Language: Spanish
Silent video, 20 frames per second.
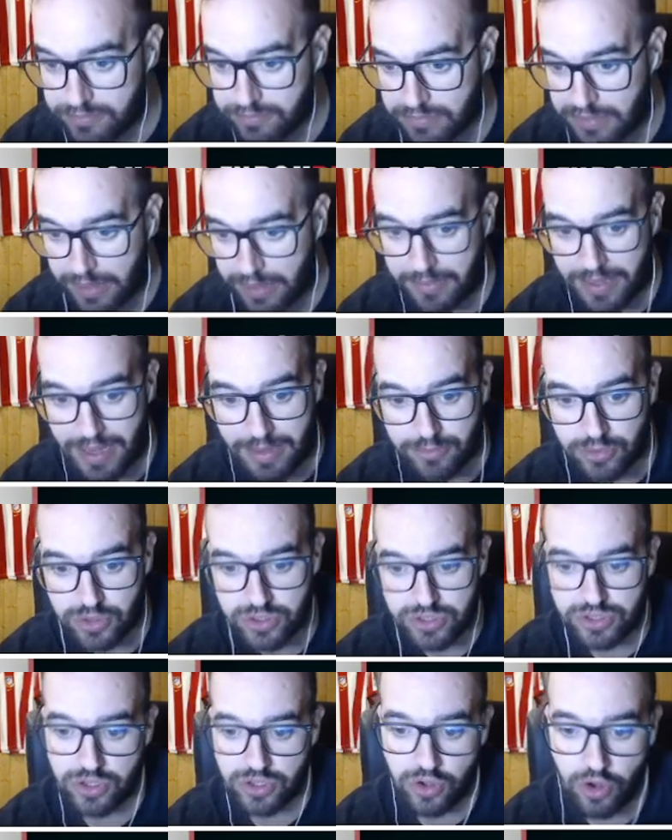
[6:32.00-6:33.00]
que
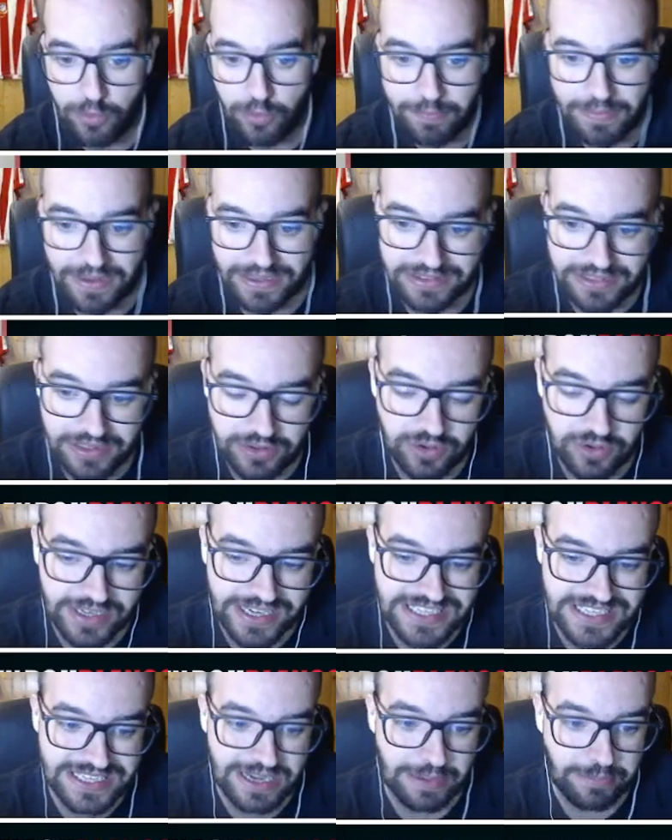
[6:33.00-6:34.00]
veamos los partidos
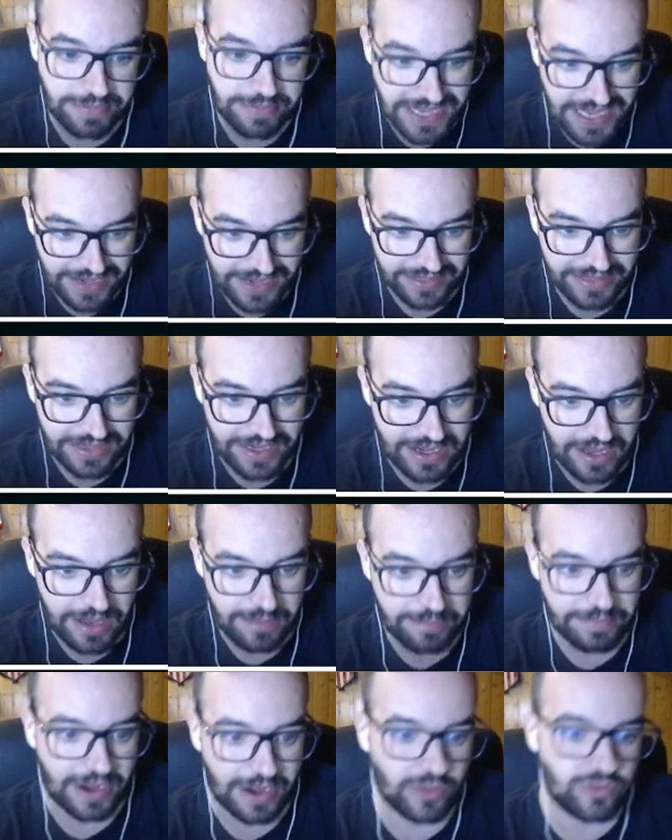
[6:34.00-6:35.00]
que se pierden en
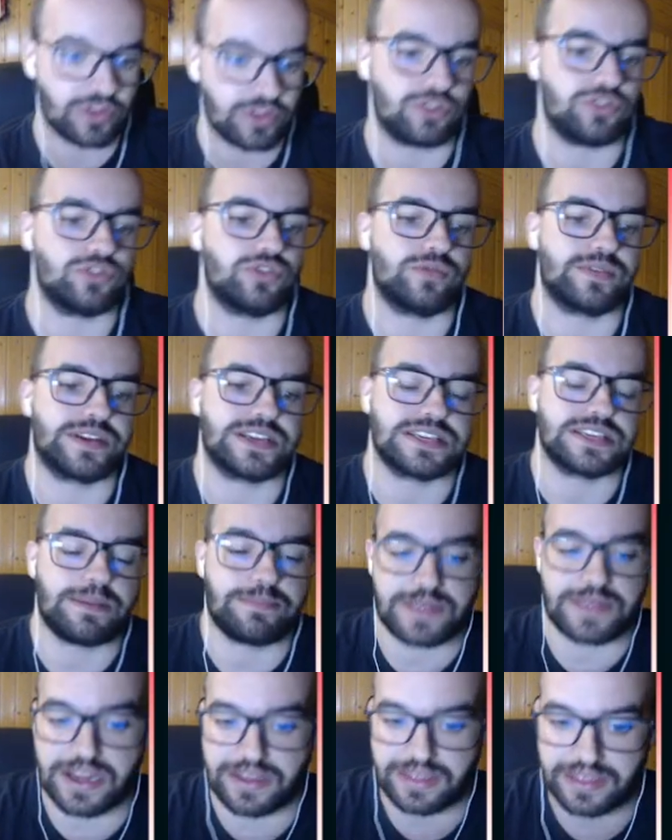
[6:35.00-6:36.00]
el parón de octubre. Se
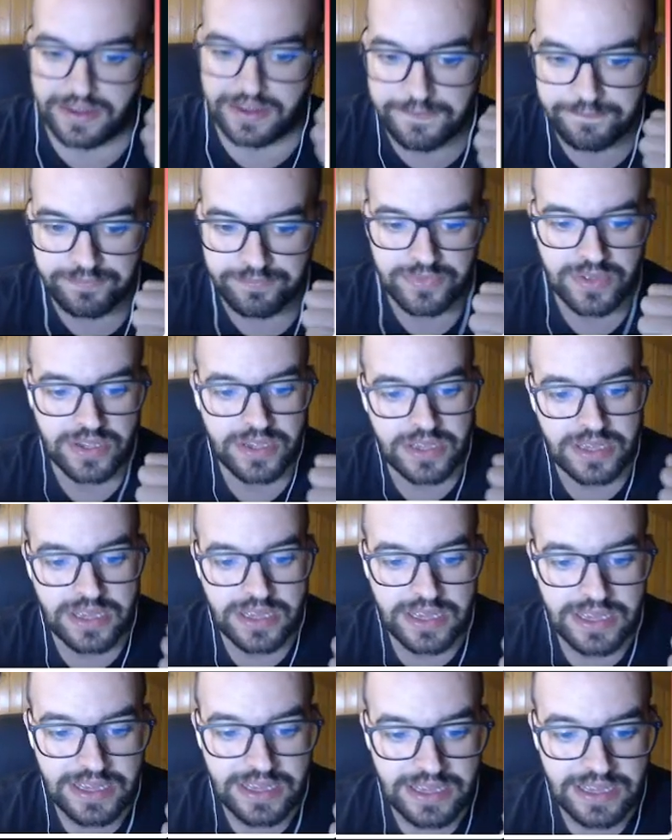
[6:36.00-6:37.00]
pierde
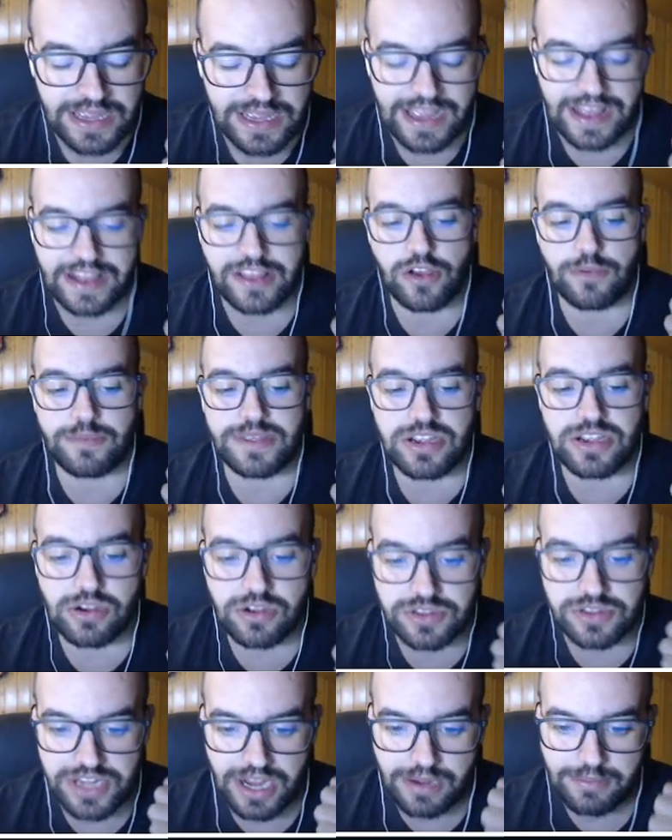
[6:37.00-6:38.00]
el domingo
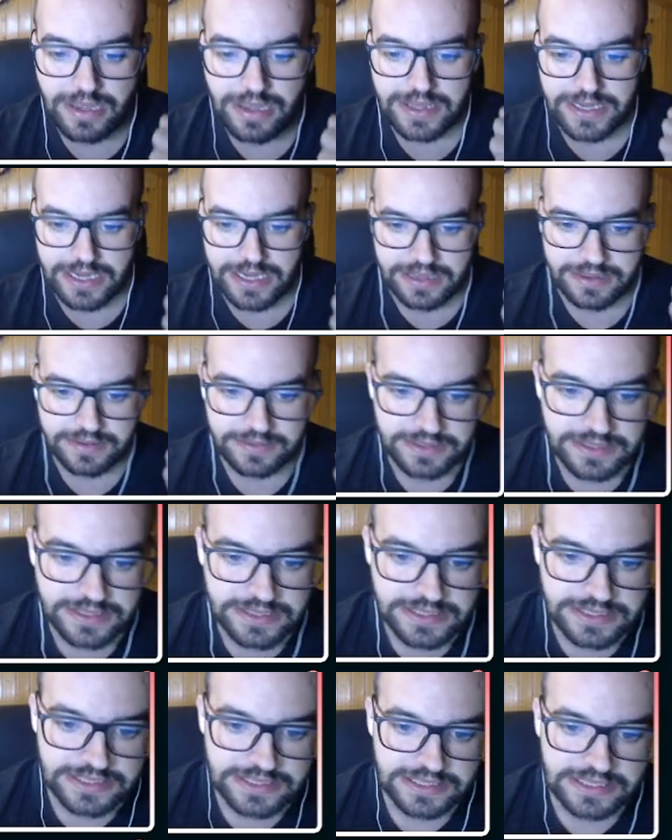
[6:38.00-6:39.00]
contra el Madrid.
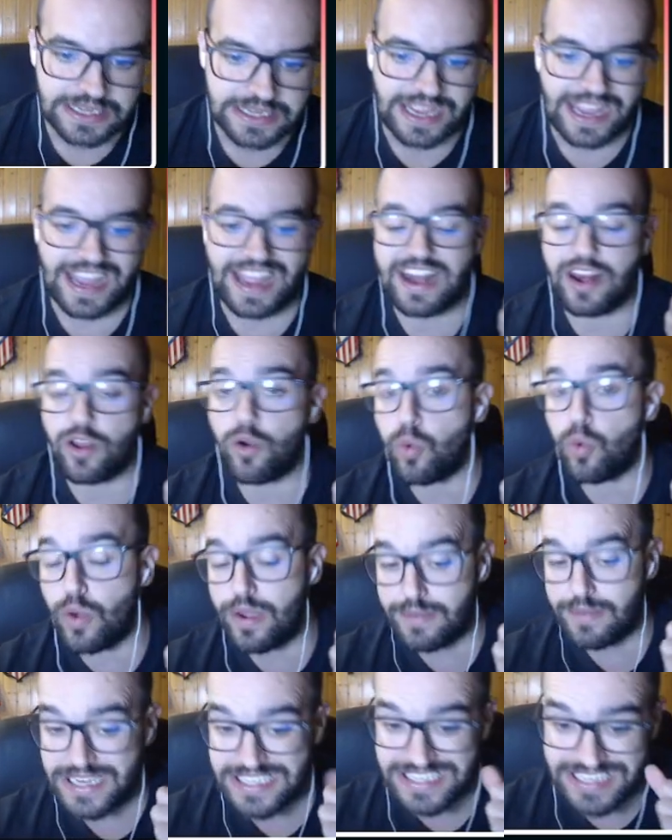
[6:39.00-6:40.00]
El
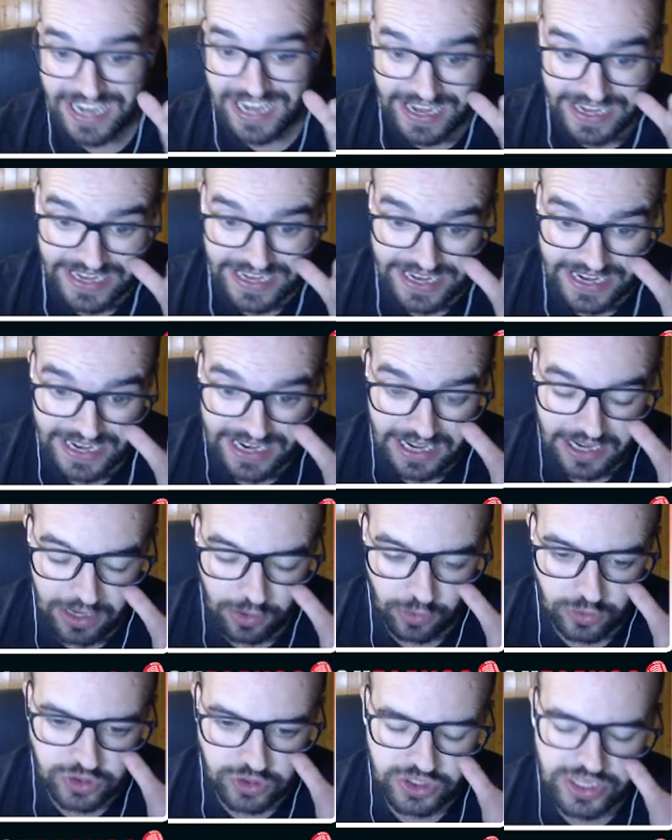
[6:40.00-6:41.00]
jueves que hay liga,
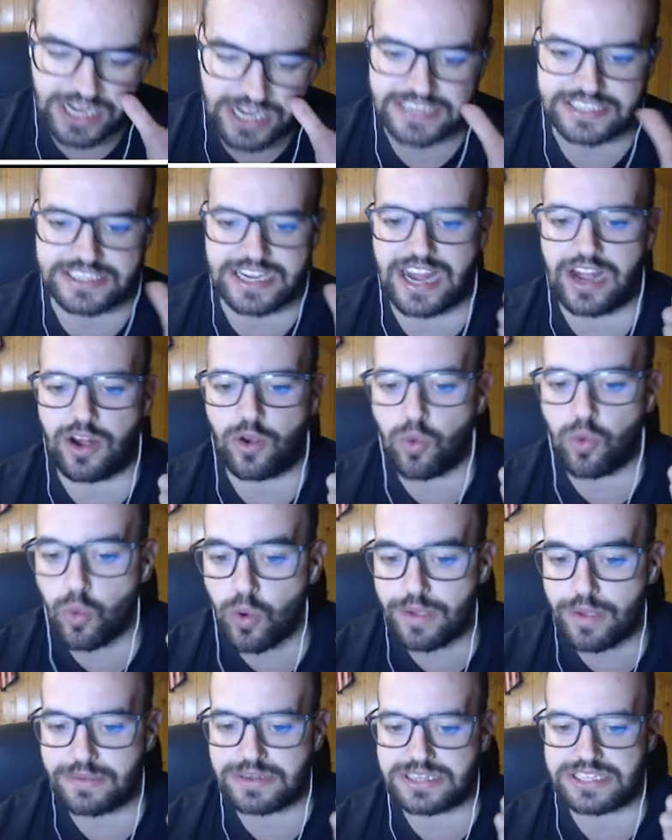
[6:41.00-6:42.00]
ostras, el
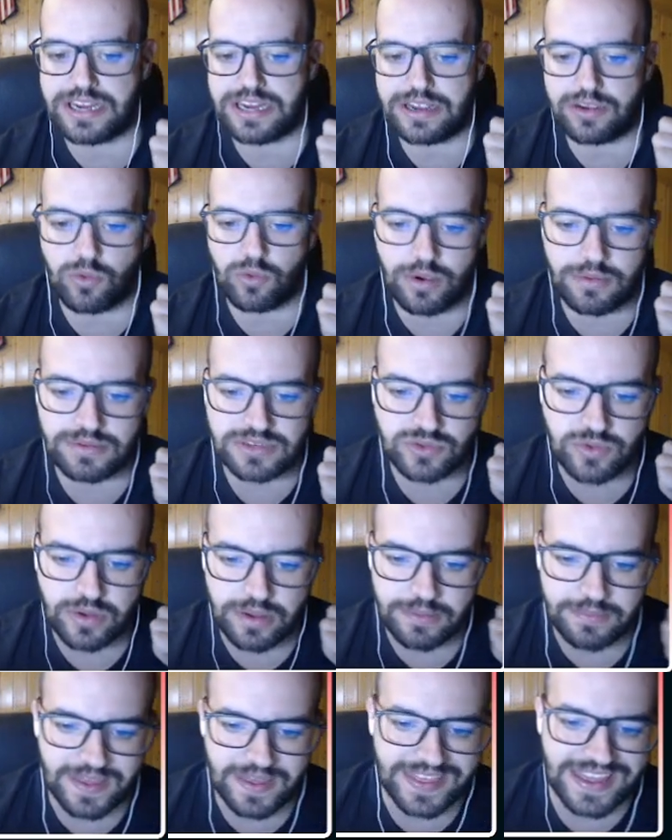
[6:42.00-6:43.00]
jueves, ¿eh? Jueves 9
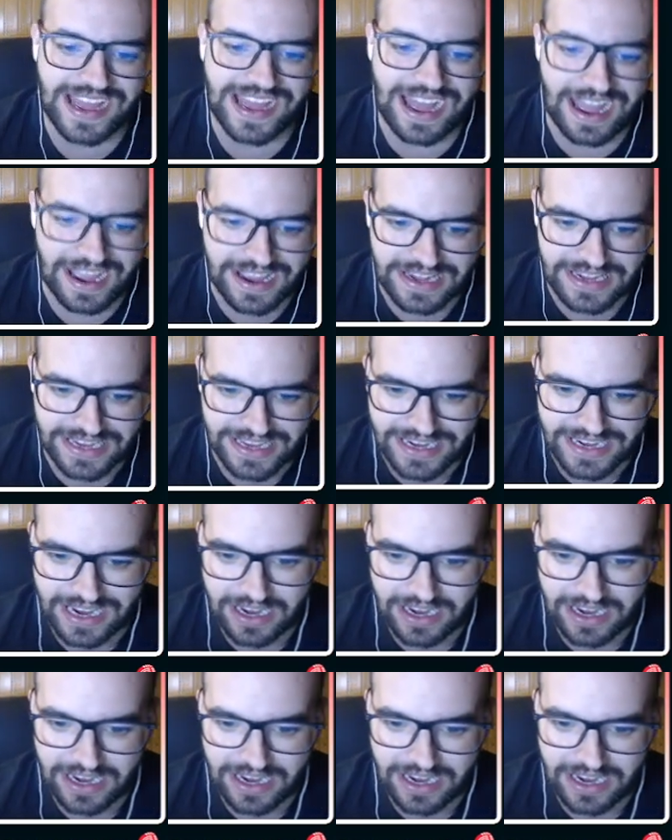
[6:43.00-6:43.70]
y media hay liga,